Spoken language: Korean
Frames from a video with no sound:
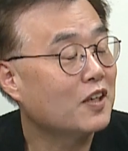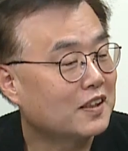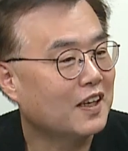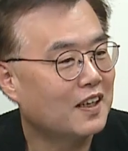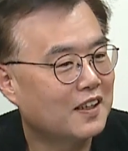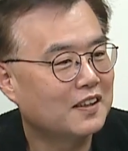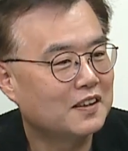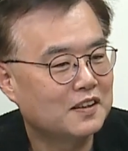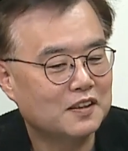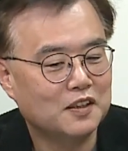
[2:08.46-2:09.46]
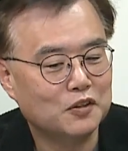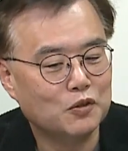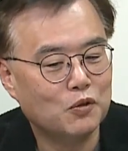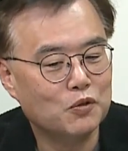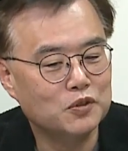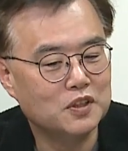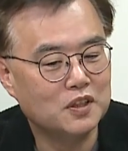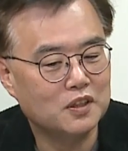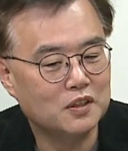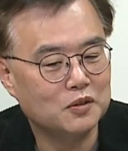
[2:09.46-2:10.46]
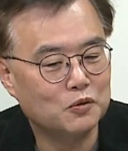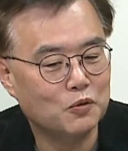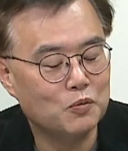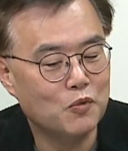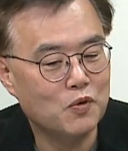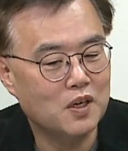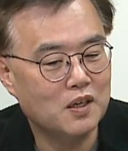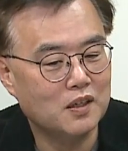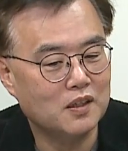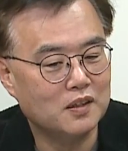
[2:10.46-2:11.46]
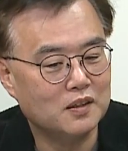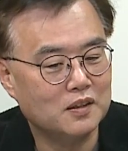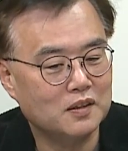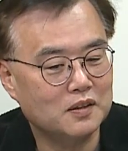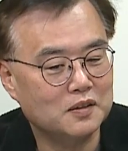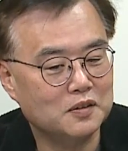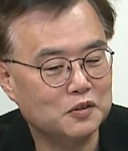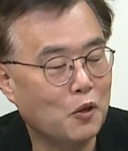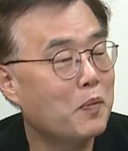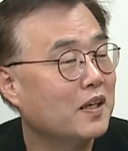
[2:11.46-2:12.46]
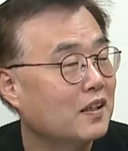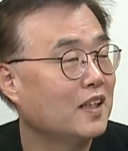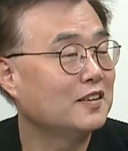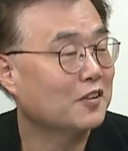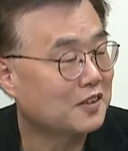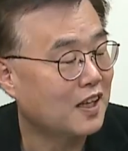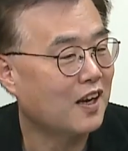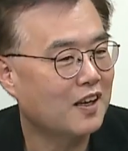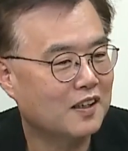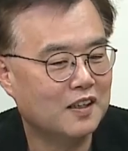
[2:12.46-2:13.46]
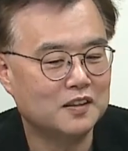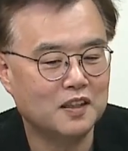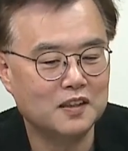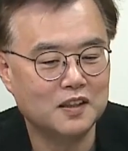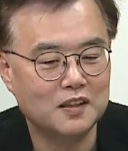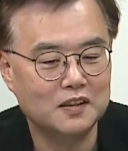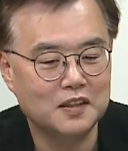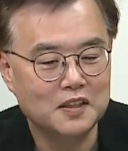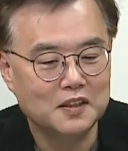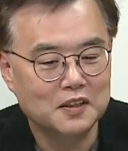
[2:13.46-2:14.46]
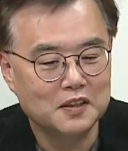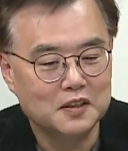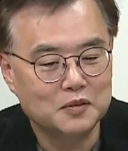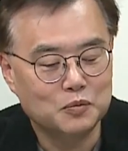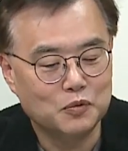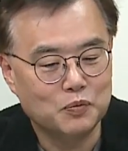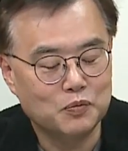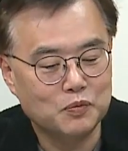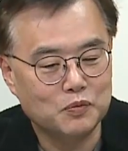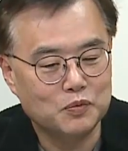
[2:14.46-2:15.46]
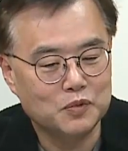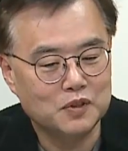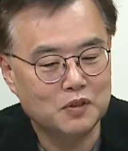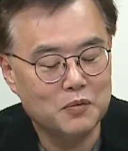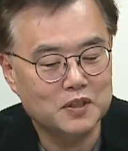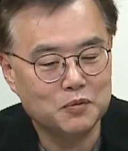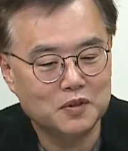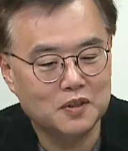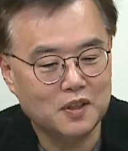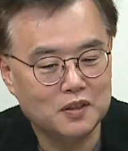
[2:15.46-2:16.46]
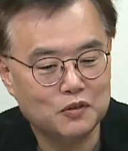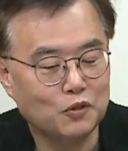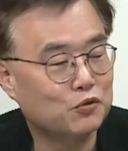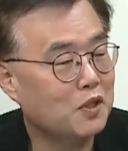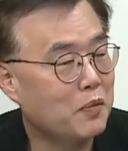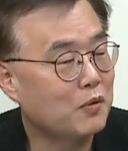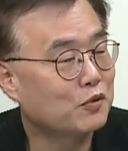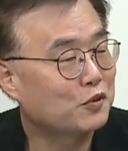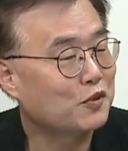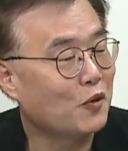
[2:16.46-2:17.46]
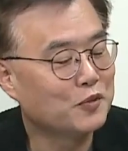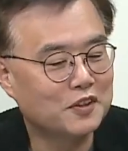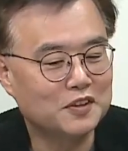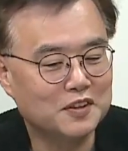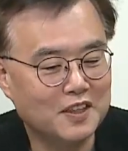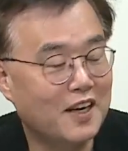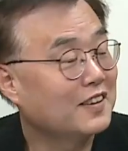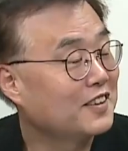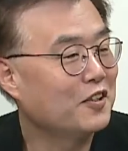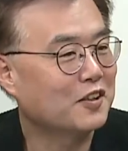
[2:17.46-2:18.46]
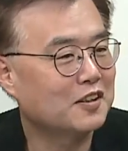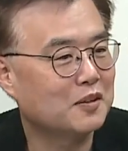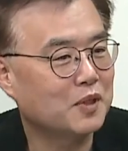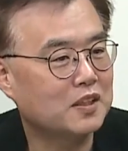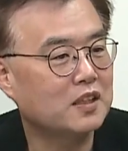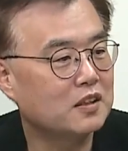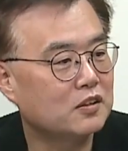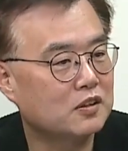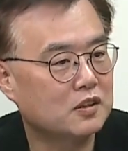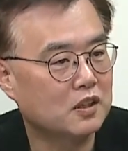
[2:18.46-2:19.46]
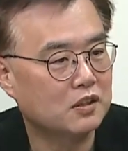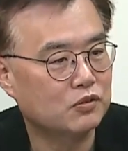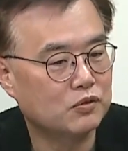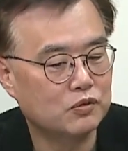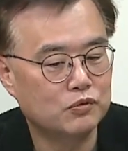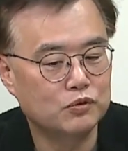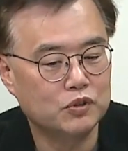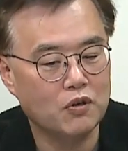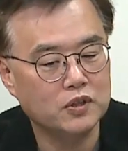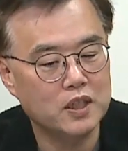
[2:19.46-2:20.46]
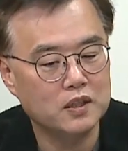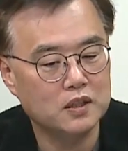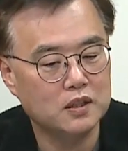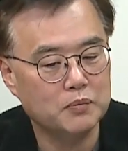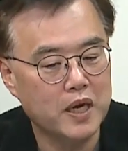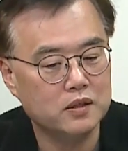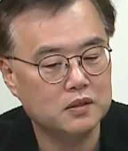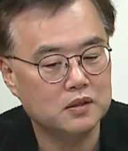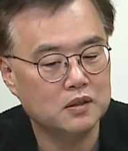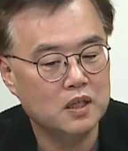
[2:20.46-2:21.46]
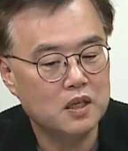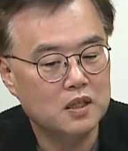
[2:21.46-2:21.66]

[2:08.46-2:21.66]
같다. 그래서 음. 서로 이제 조금 뭔가 첫발을 내딛었다. 그러니까 제가 내일 뭐 이런 말씀을 그러니까 첫 술에 배부를 수는 없는 사항들이었기 때문에 사실은 이제 음. 두 정상이 바이든